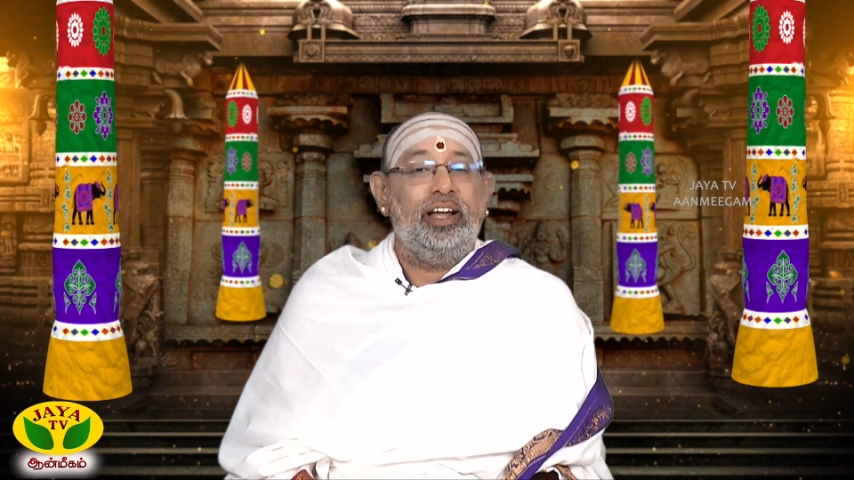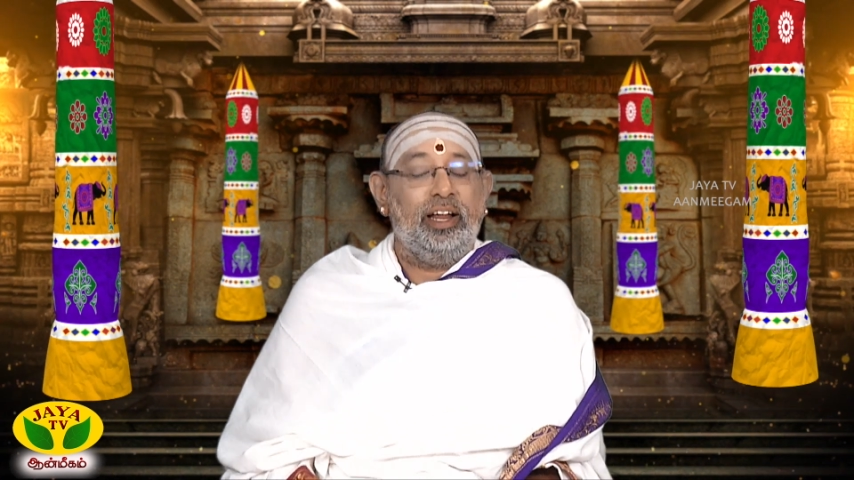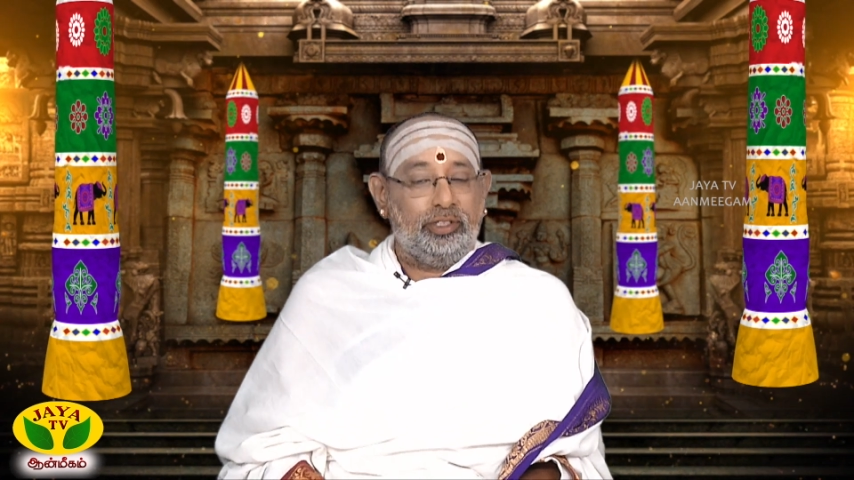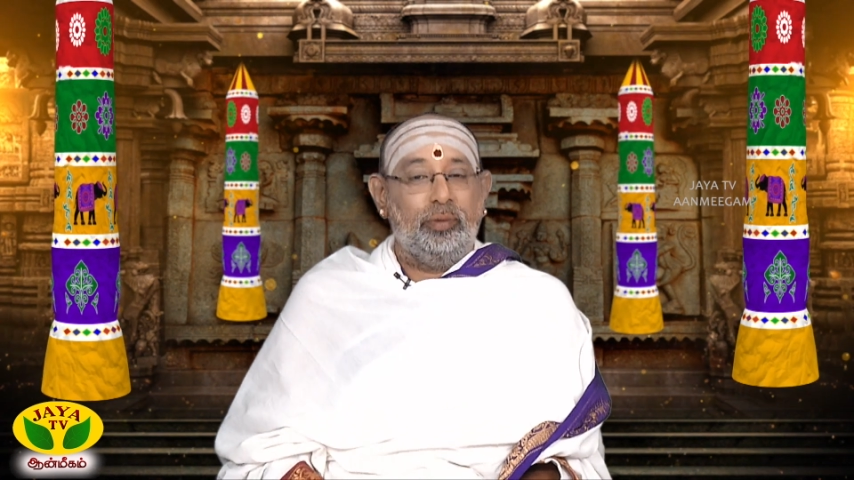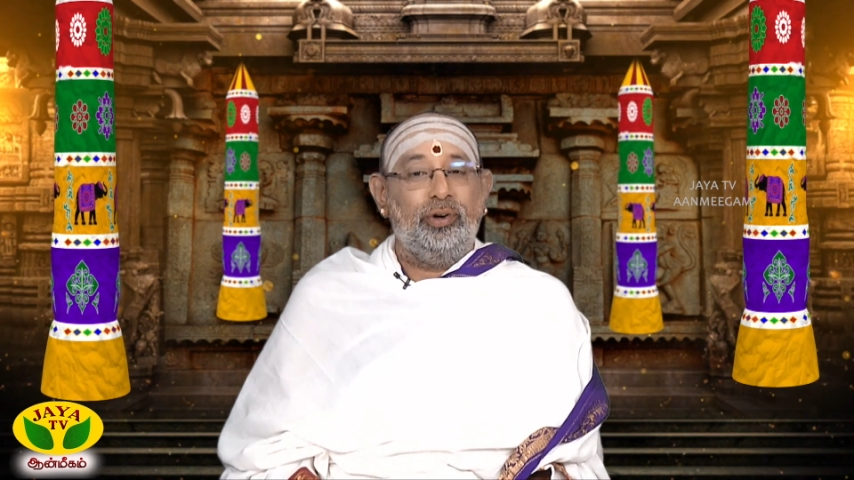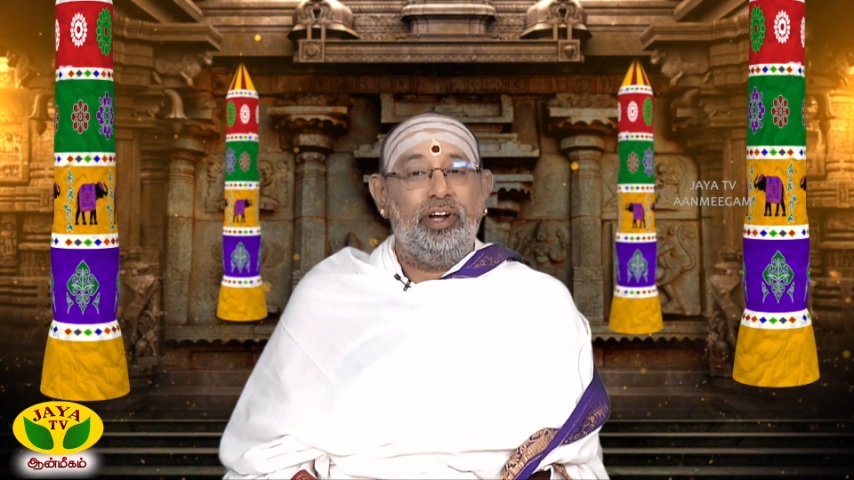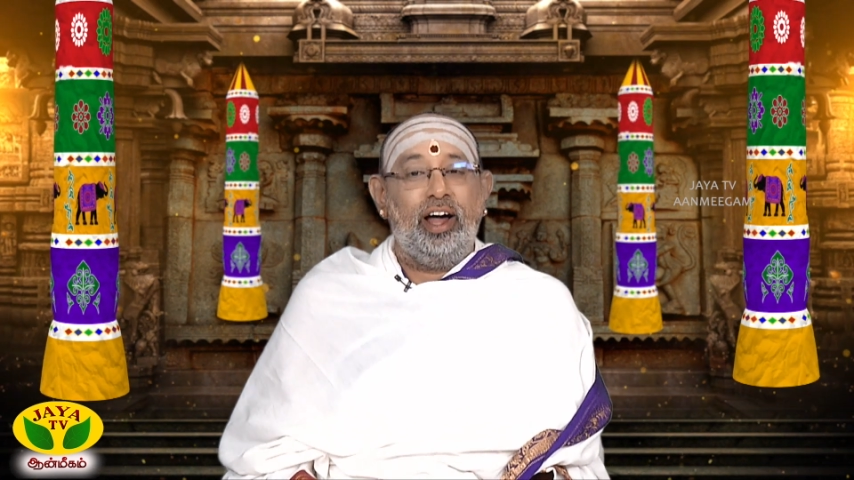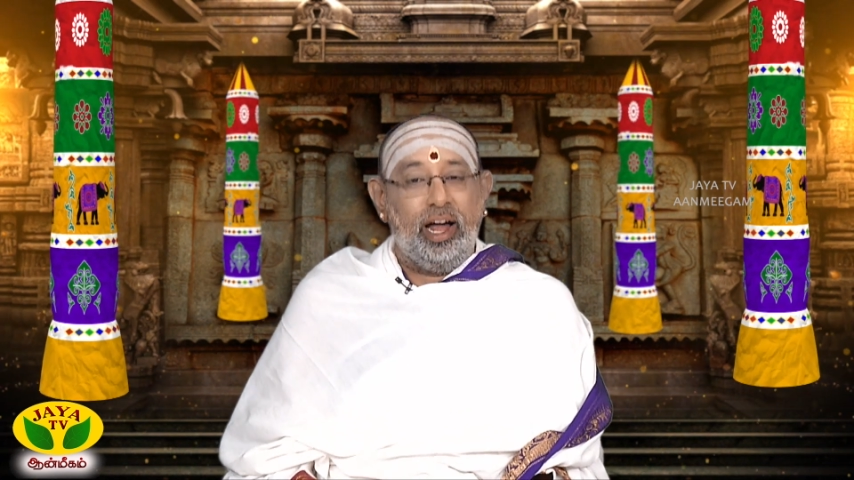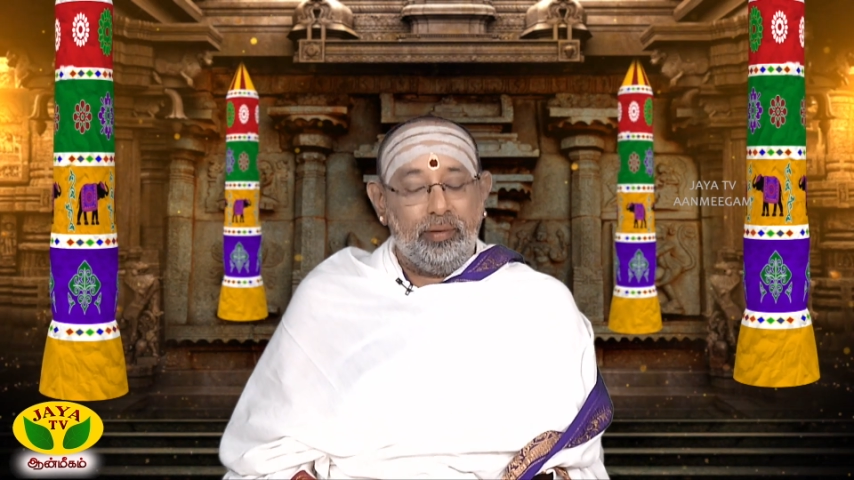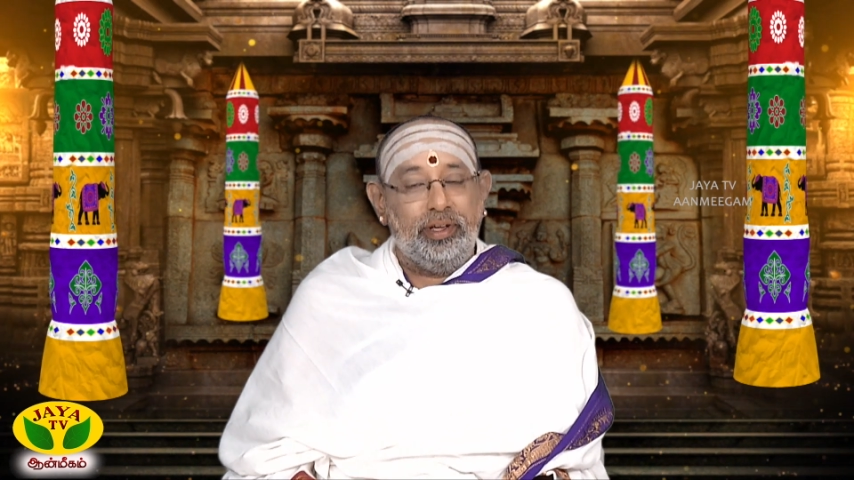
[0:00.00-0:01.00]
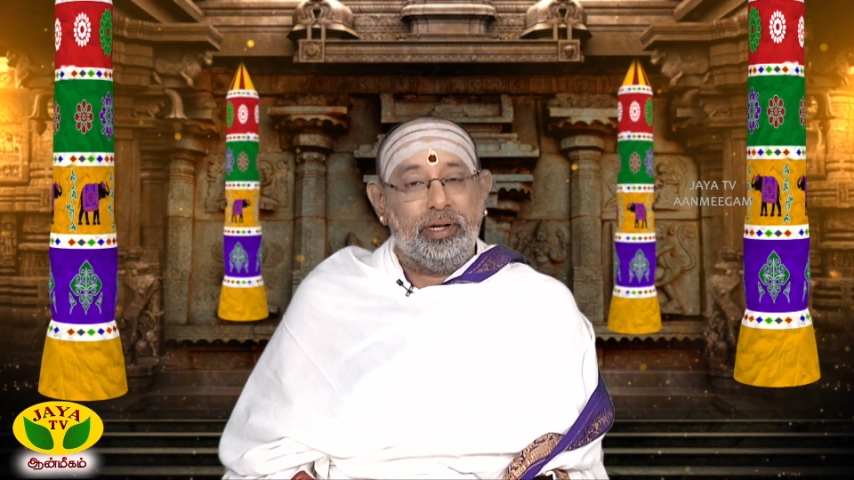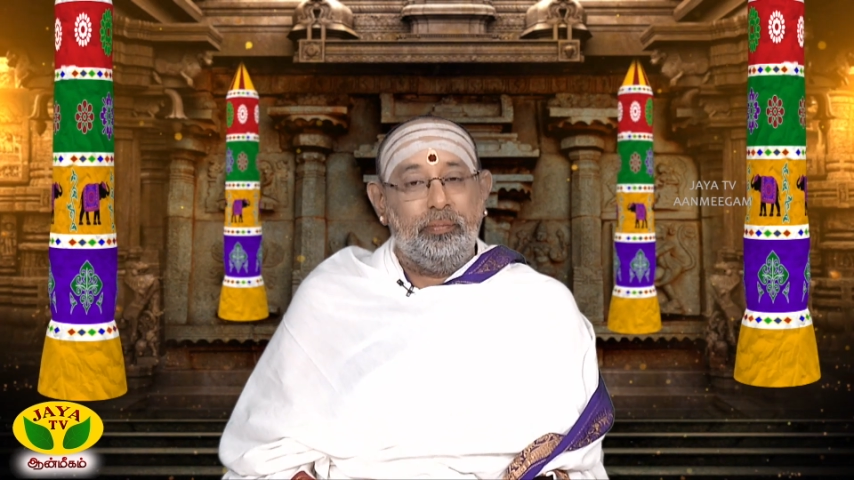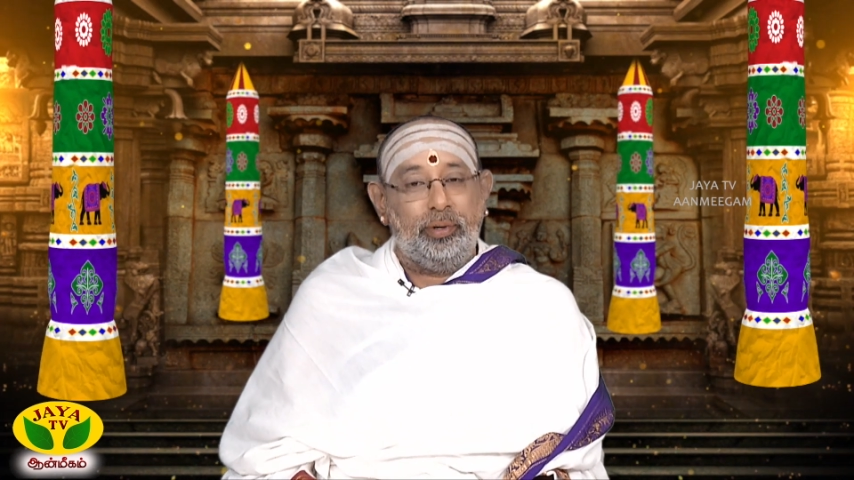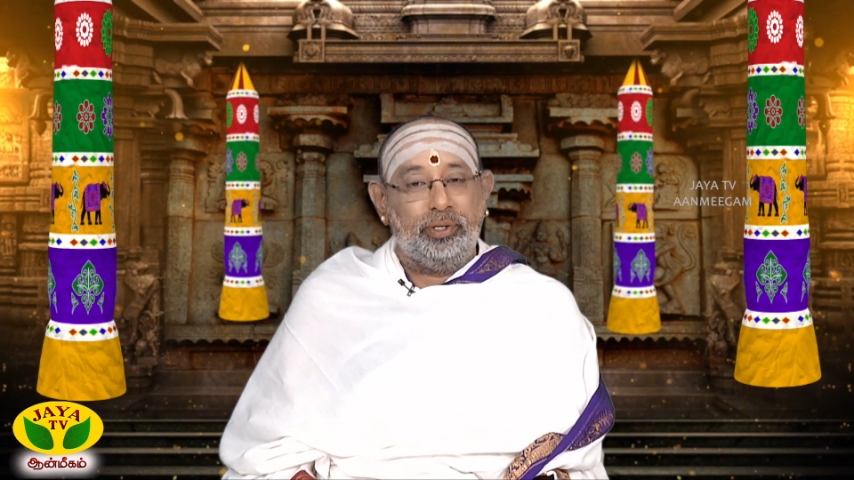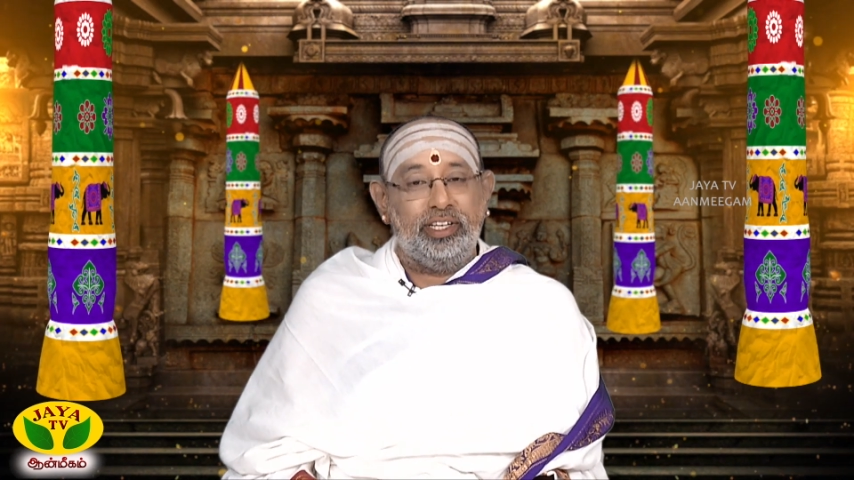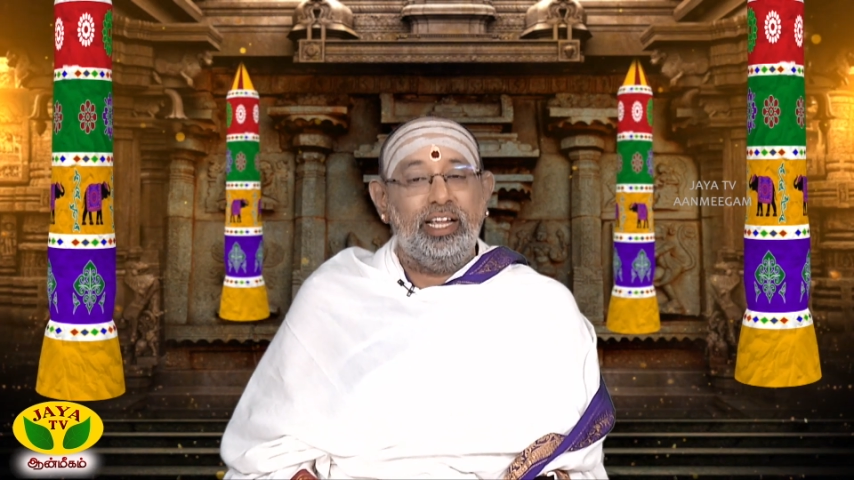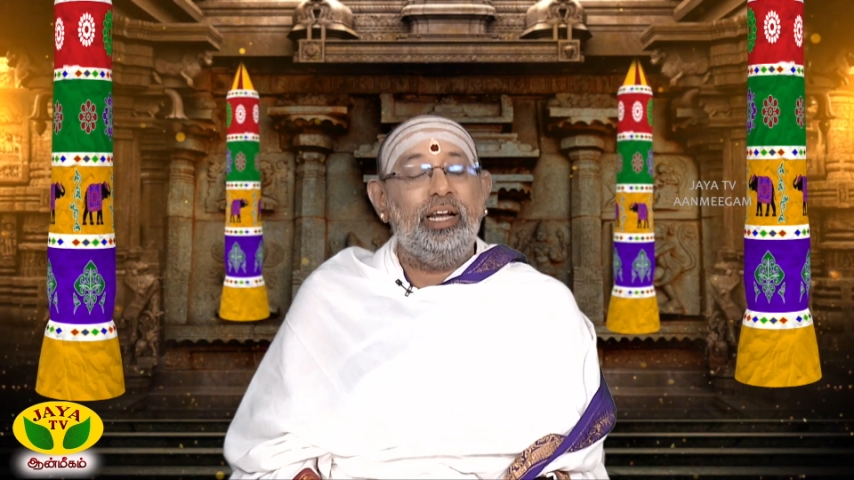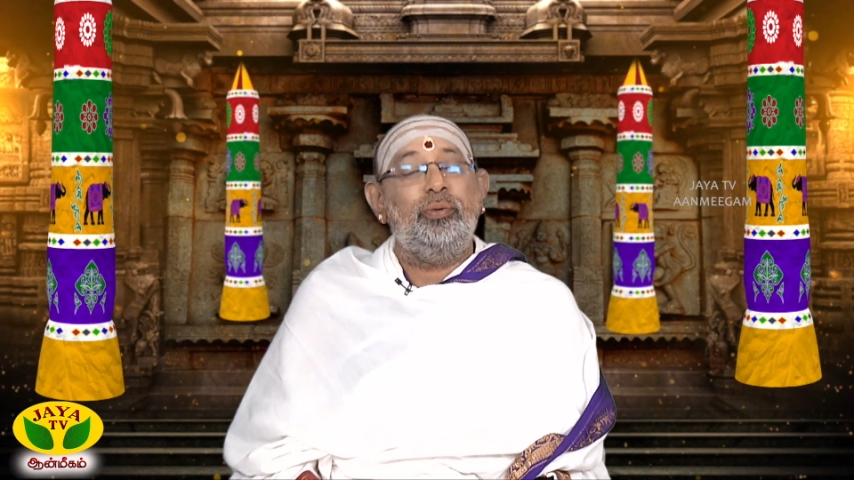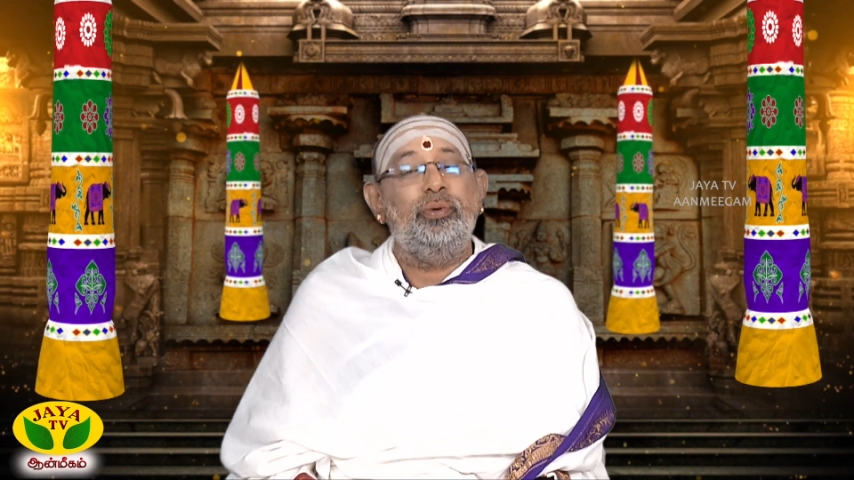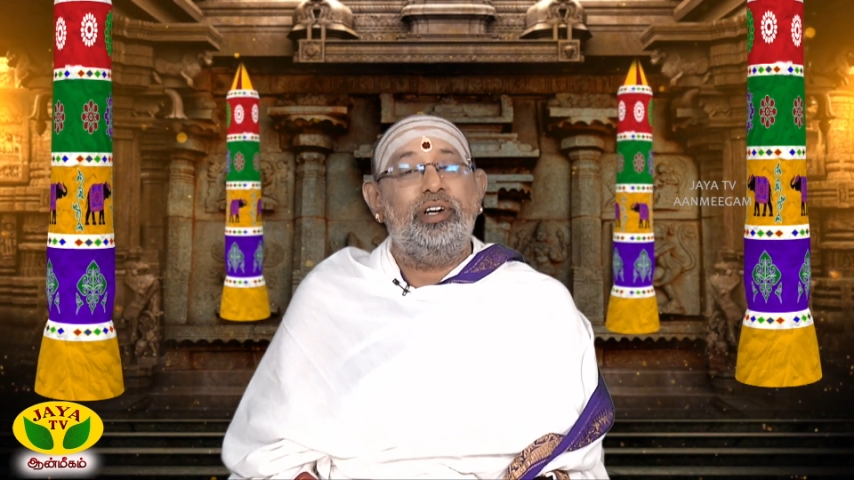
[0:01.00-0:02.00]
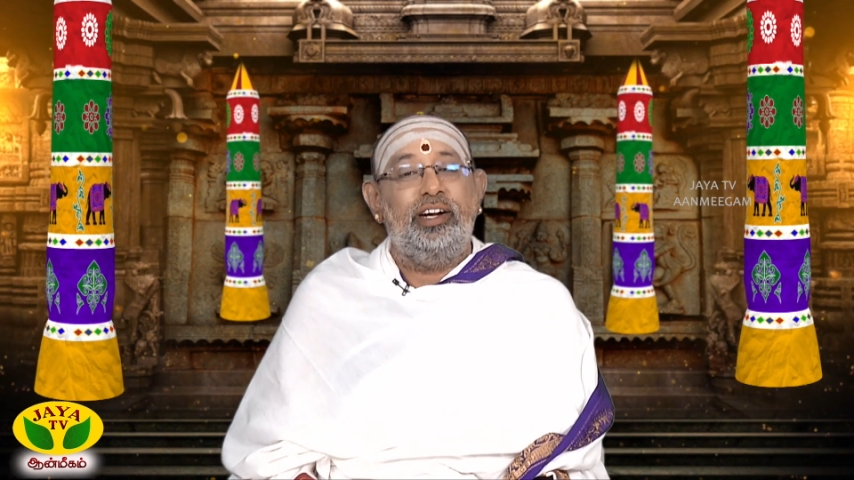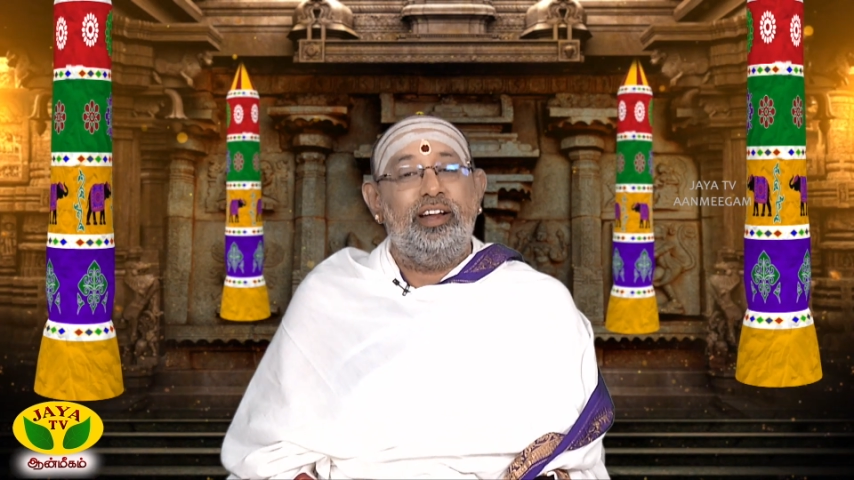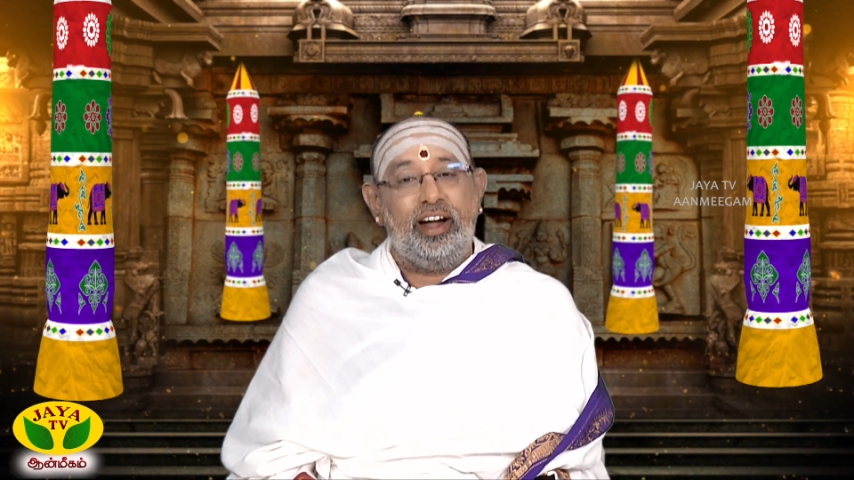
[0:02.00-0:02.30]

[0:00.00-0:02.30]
அர்த்தமுள்ள ஆன்மீகம் பகுதியில் உங்கள்